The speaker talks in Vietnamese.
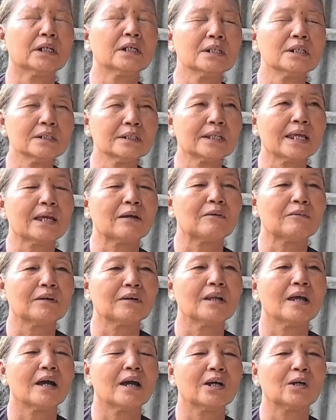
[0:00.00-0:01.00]
cứ
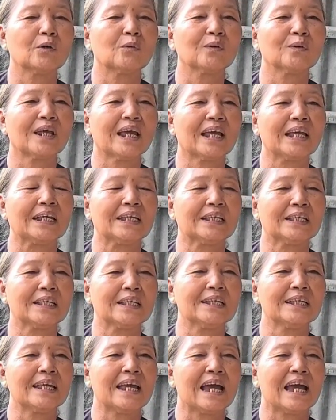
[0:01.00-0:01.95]
theo cái lời của thầy chỉ